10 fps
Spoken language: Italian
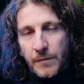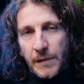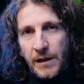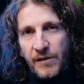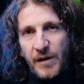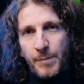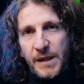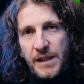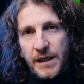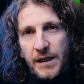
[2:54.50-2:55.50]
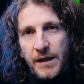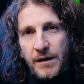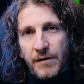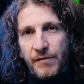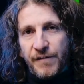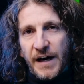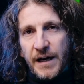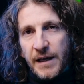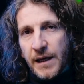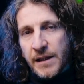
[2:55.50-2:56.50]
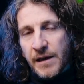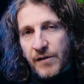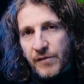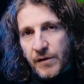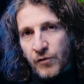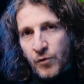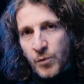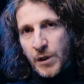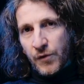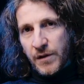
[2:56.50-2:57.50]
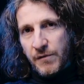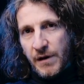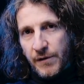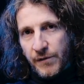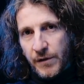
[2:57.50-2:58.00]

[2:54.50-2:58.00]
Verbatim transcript: sapete che fare ed essere sono due cose diverse